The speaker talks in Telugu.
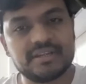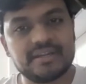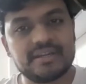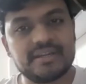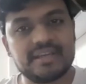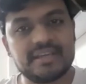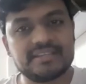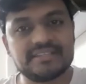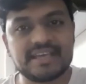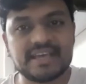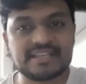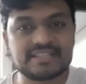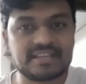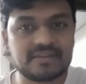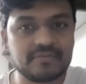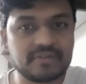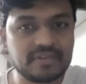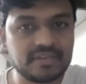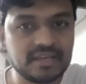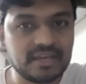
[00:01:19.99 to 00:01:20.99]
అంటే శాస్త్ర
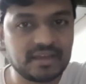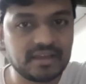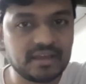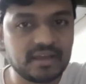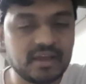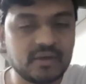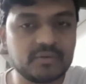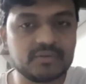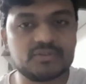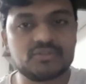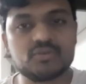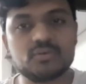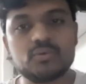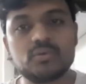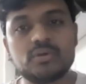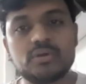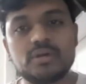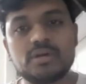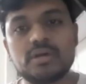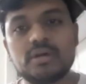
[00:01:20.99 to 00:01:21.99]
విజ్ఞానం కావచ్చు
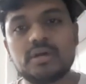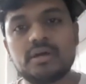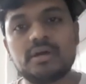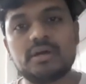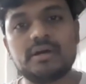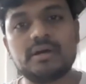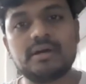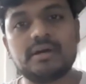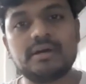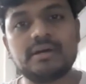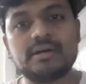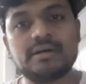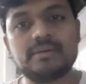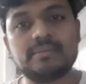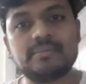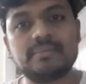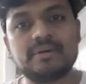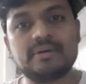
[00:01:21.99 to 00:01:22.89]
uh,